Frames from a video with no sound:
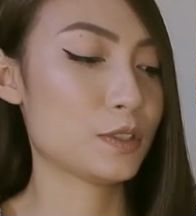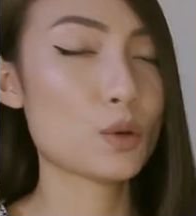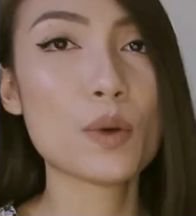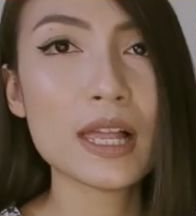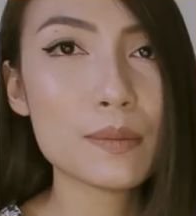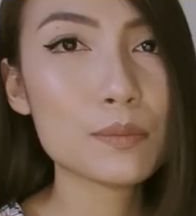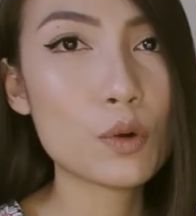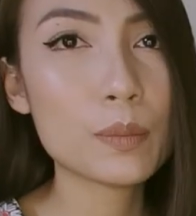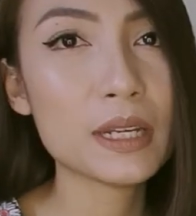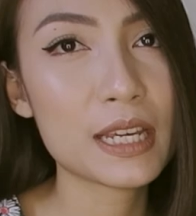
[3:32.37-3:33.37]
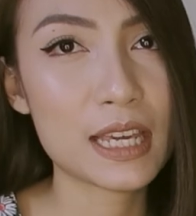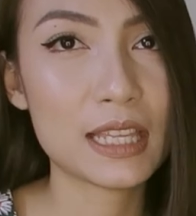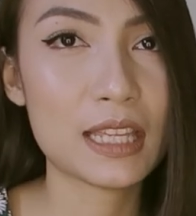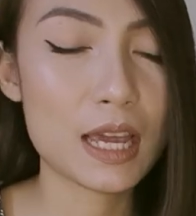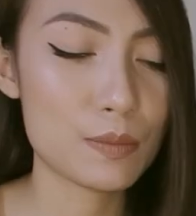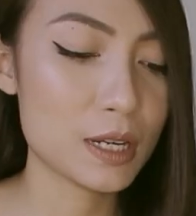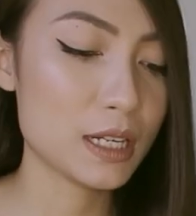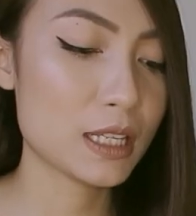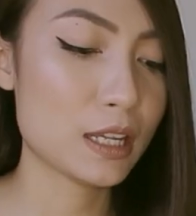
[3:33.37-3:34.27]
So while I'm opening it, I'm gonna